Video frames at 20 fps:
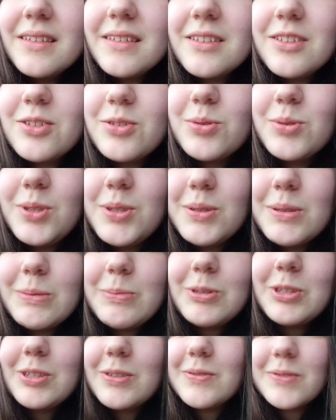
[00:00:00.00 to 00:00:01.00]
Y, rzuciła
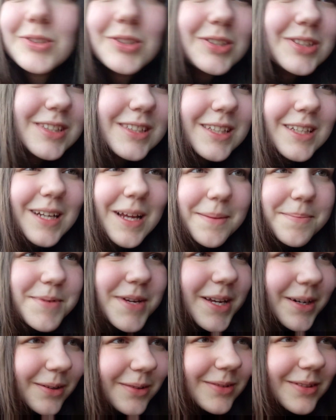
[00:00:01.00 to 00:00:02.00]
mi się w oczy seria
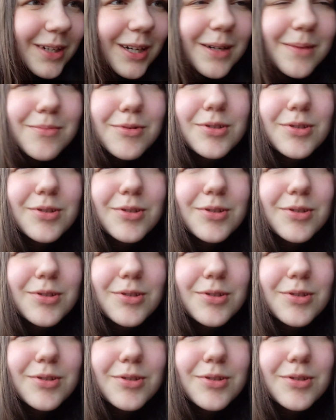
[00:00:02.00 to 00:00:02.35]
Pieronka,